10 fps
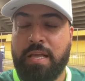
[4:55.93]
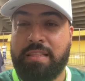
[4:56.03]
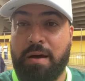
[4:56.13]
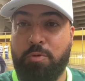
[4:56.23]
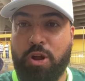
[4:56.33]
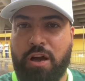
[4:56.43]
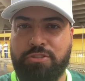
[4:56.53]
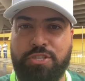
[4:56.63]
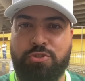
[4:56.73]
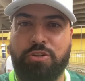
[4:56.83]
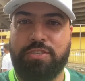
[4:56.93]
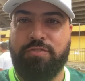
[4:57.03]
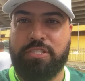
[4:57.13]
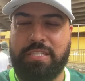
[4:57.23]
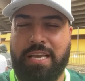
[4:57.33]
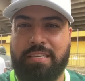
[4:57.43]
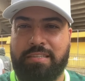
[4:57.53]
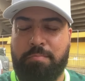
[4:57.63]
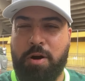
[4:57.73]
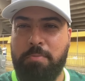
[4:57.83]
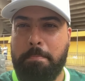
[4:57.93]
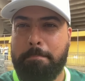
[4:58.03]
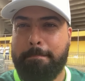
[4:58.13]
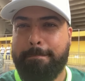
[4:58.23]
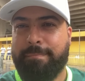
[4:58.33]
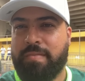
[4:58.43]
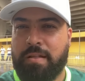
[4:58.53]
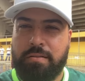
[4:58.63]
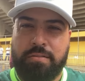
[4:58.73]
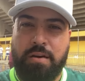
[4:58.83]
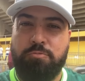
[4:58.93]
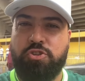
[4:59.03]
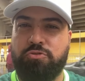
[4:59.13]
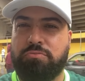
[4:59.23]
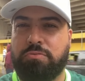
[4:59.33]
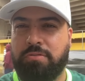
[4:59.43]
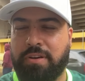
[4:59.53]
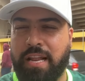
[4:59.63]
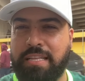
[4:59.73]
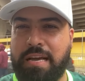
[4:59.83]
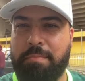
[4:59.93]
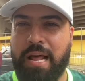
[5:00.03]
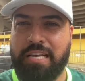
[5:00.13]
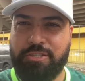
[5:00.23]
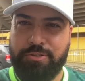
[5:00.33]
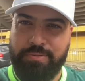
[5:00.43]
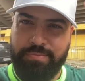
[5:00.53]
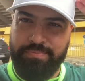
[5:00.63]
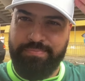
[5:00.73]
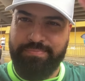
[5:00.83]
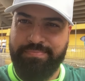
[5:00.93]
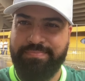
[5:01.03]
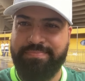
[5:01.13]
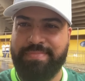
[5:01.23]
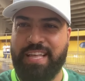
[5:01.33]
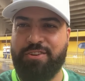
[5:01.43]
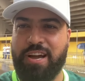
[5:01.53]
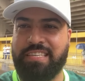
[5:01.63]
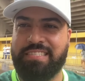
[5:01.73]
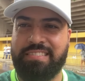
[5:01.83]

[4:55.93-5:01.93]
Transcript: da moral de todos vocês, tá bom? Tamo junto. Grande abraço. É nós.